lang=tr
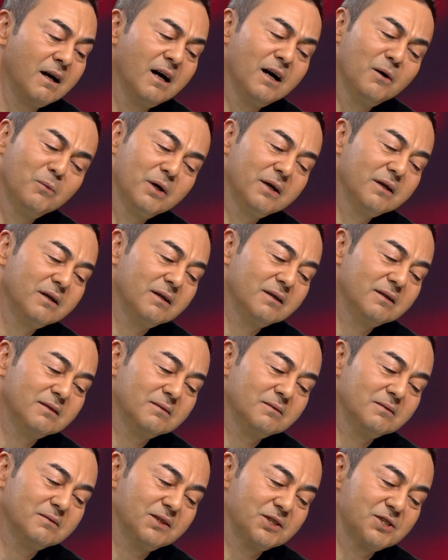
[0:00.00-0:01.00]
Ama
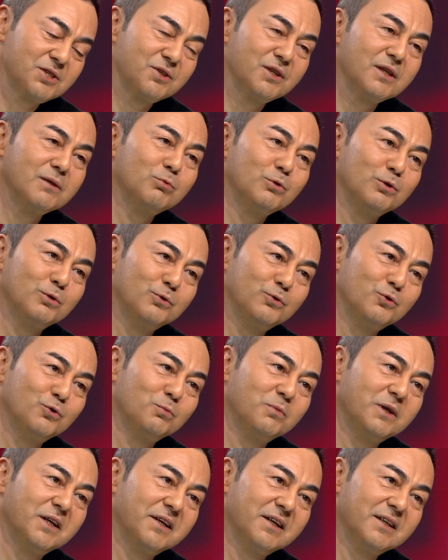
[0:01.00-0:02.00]
içinde
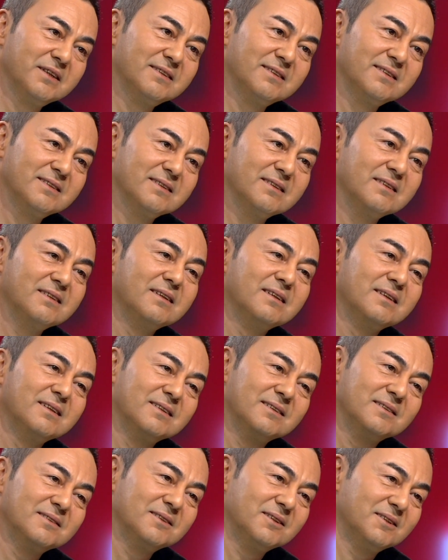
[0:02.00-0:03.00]
bulunduğum hayat
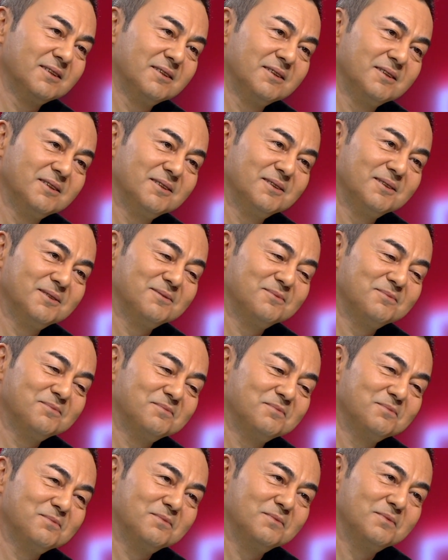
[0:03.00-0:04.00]
e,
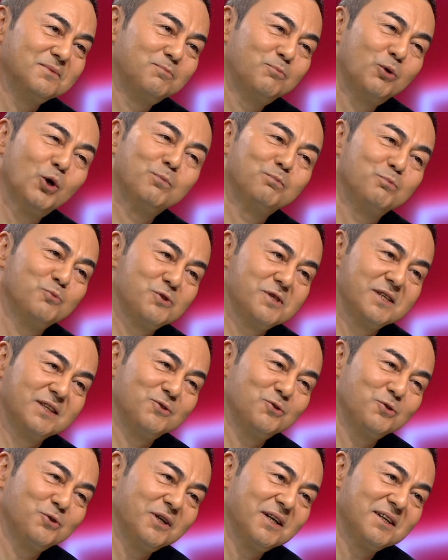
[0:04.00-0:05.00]
pop müzik
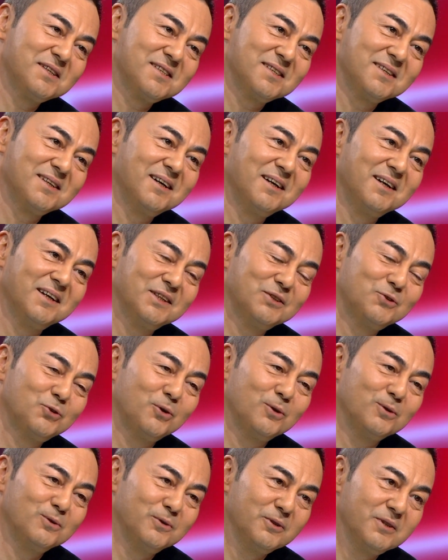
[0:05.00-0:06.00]
dünyasına ait
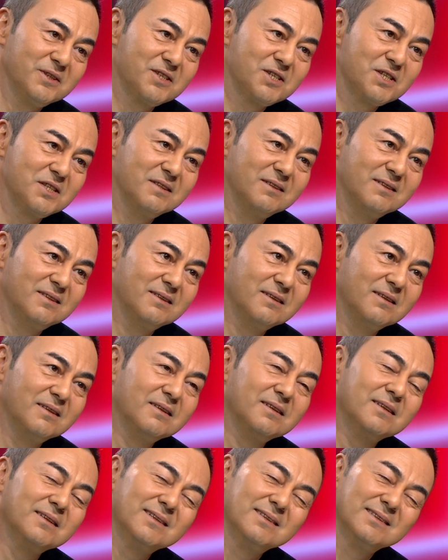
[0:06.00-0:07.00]
olduğu için
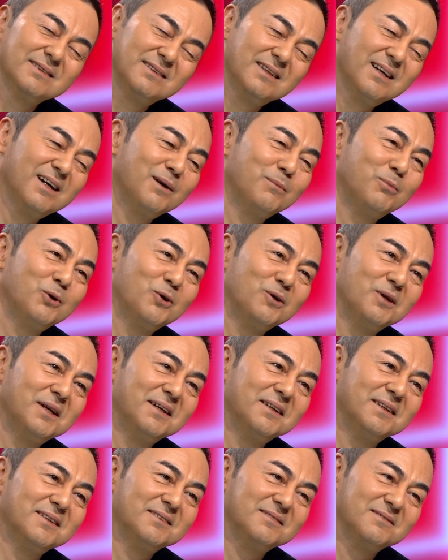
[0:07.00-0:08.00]
daha
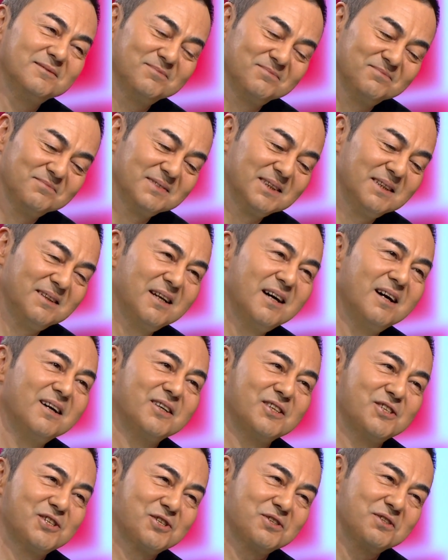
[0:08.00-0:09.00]
böyle
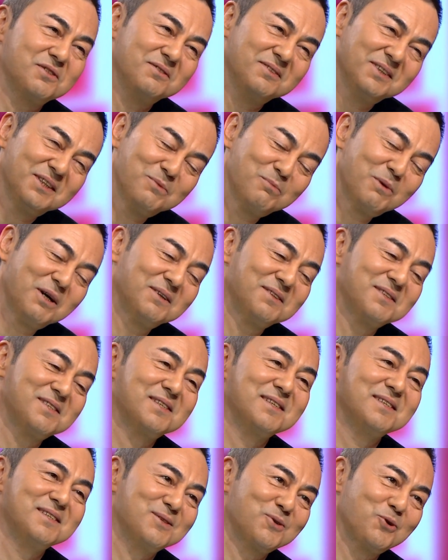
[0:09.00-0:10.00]
large,
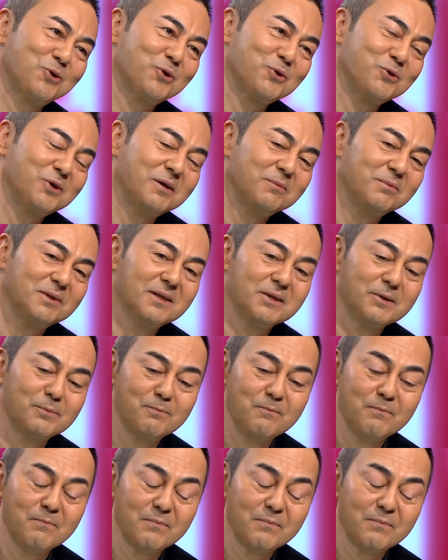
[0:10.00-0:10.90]
imansız görünebilirim.